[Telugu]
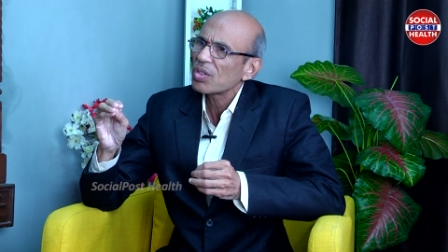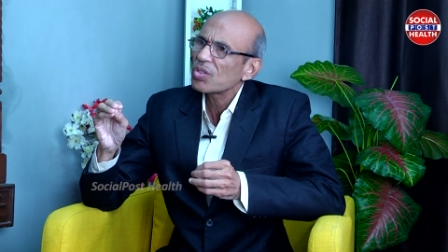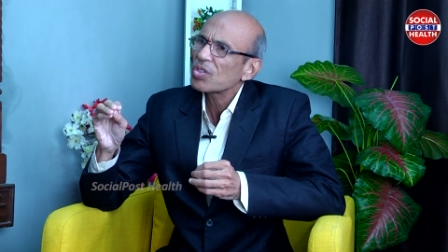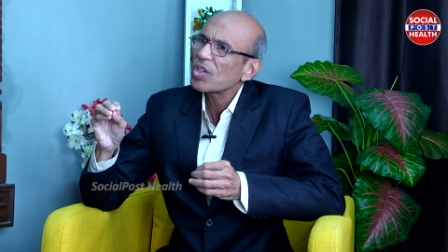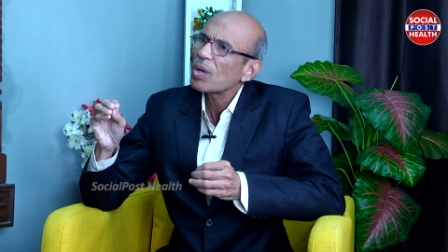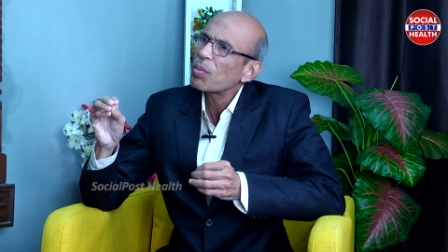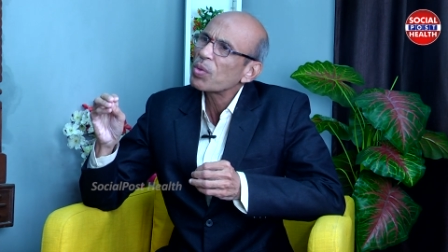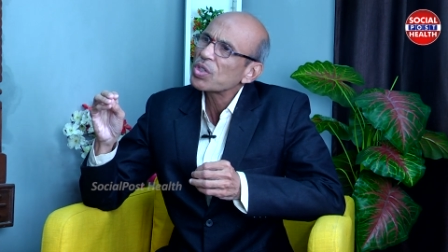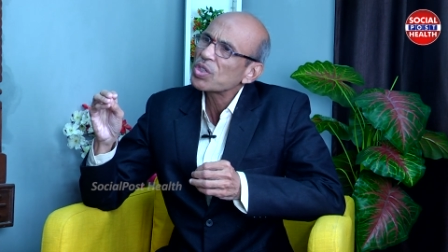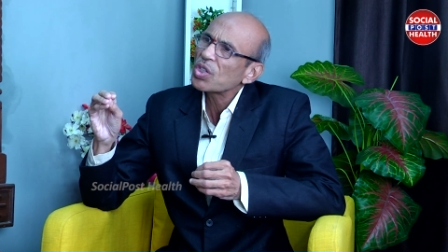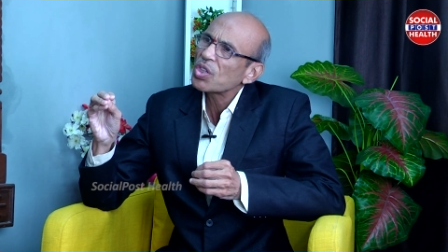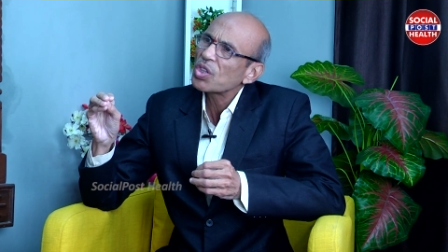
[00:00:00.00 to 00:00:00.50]

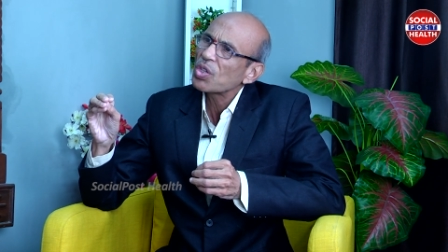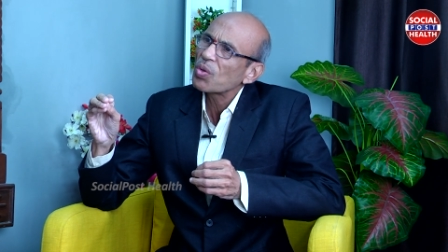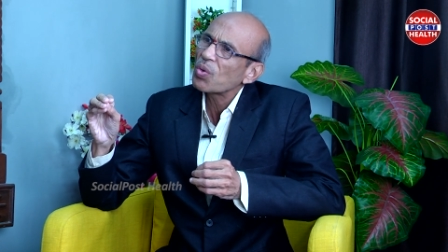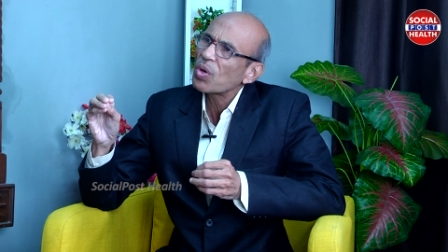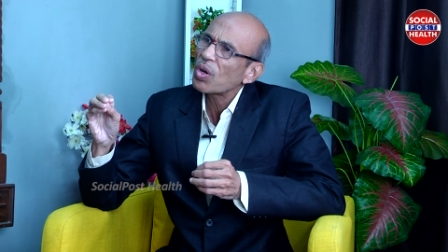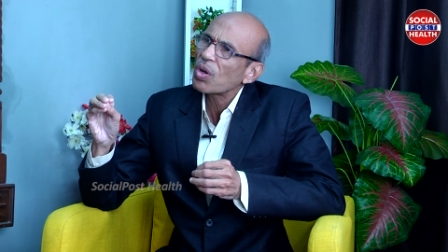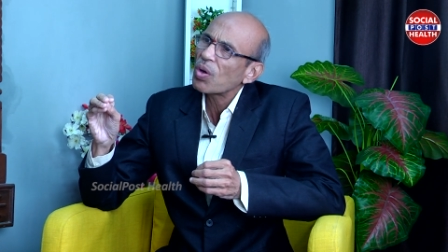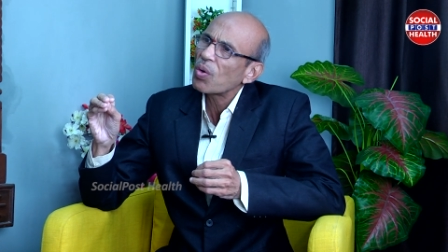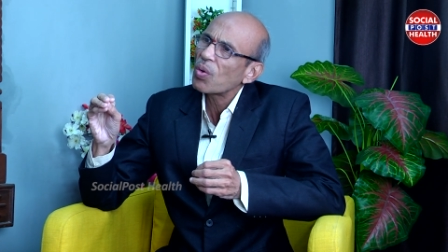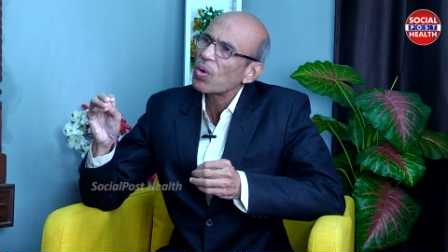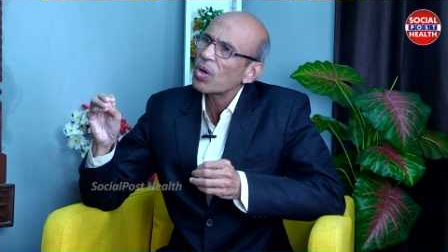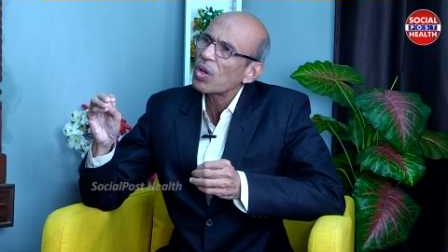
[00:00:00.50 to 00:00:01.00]
సమస్య
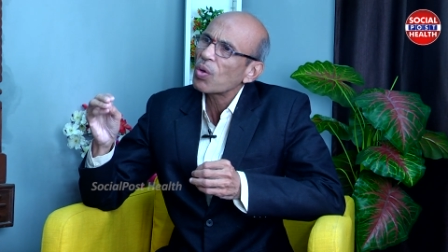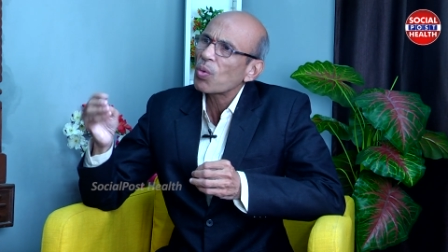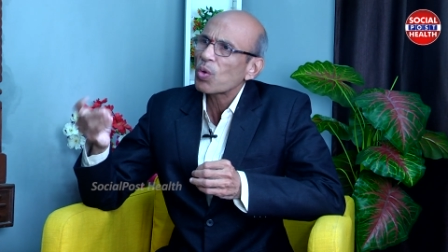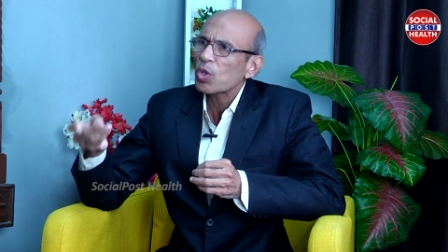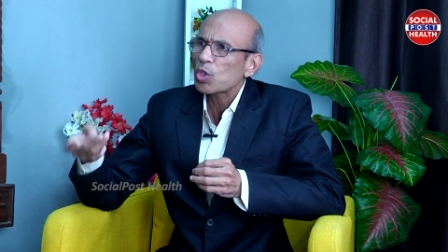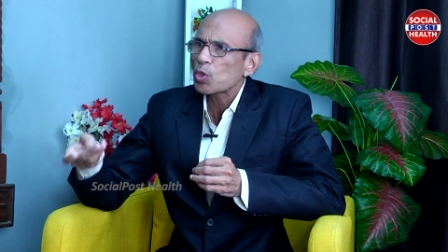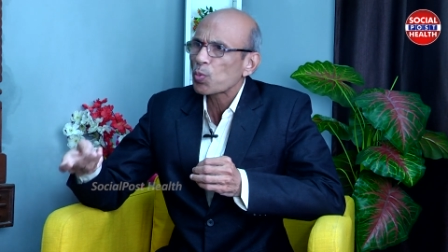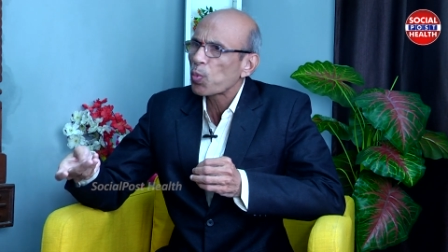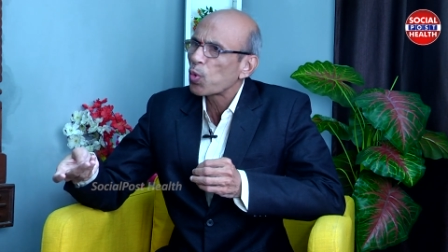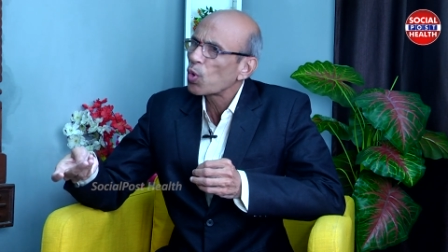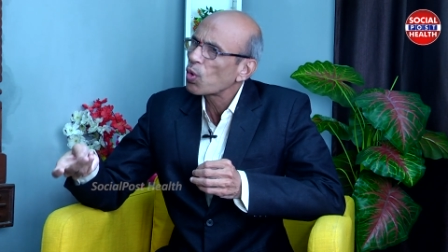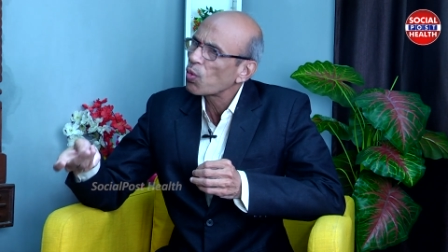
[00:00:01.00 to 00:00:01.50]
తీవ్రంగా ఉంటే ఒక
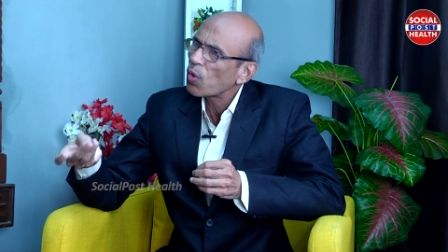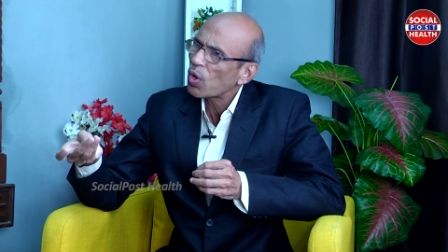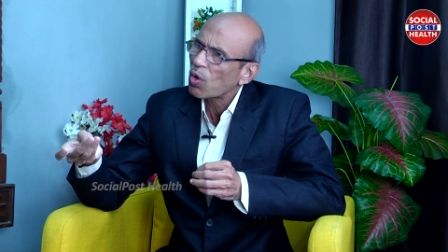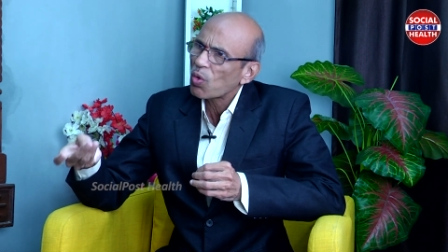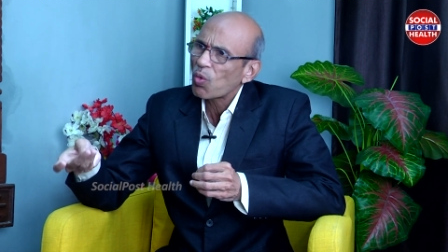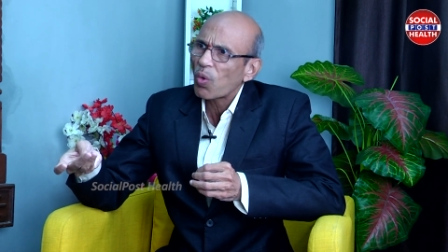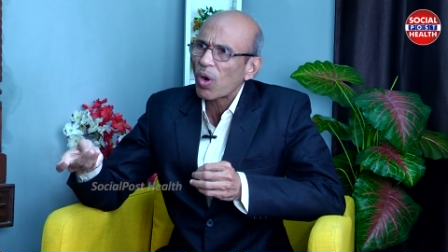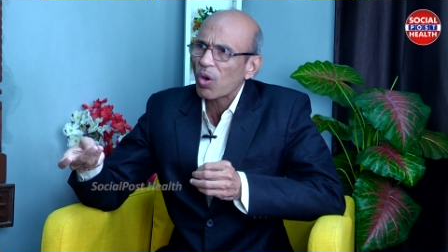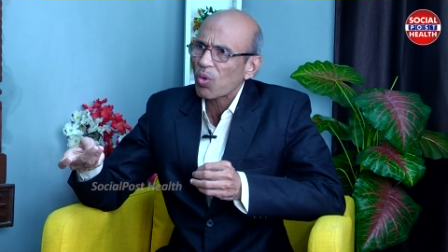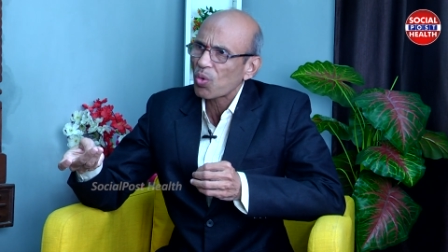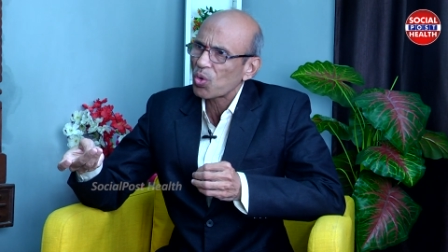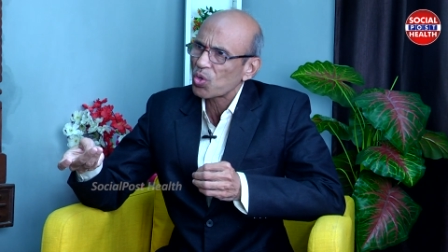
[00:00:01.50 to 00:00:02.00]
స్పూన్ వరకు
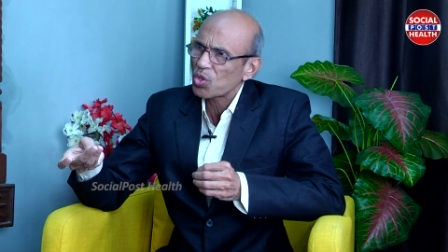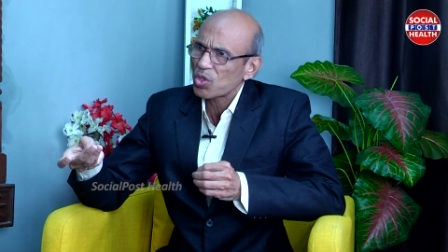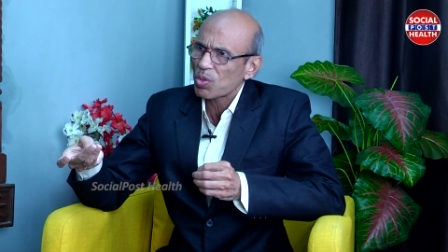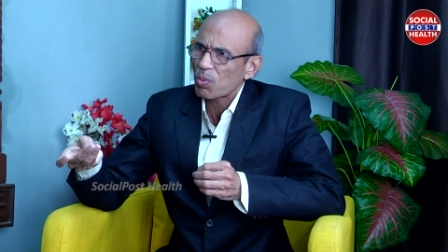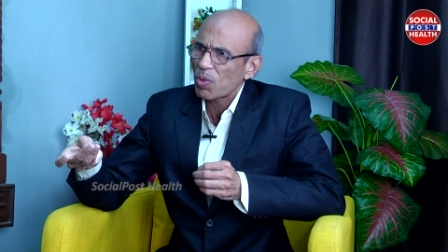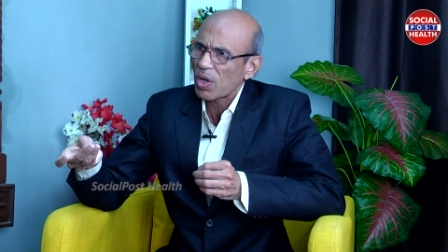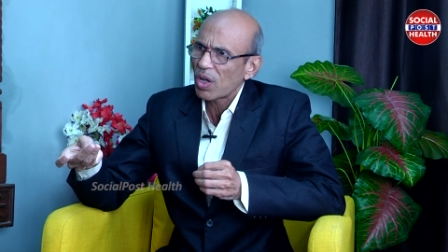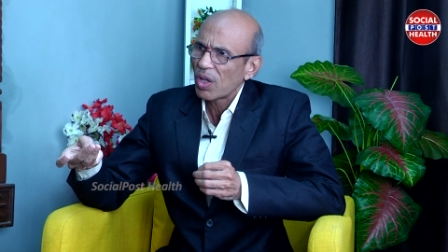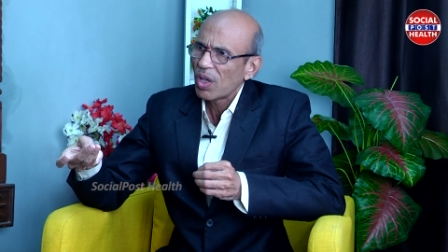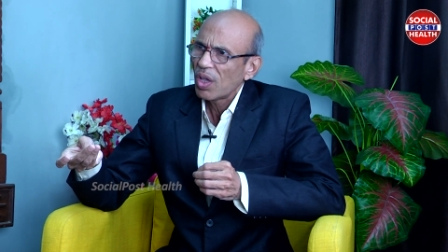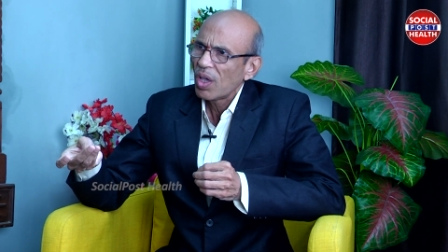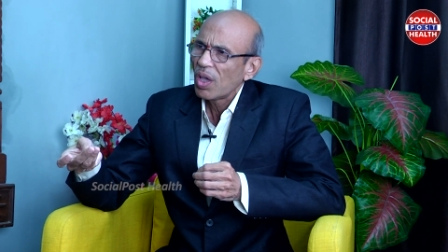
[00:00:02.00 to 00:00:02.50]
వాడుకోవచ్చుమా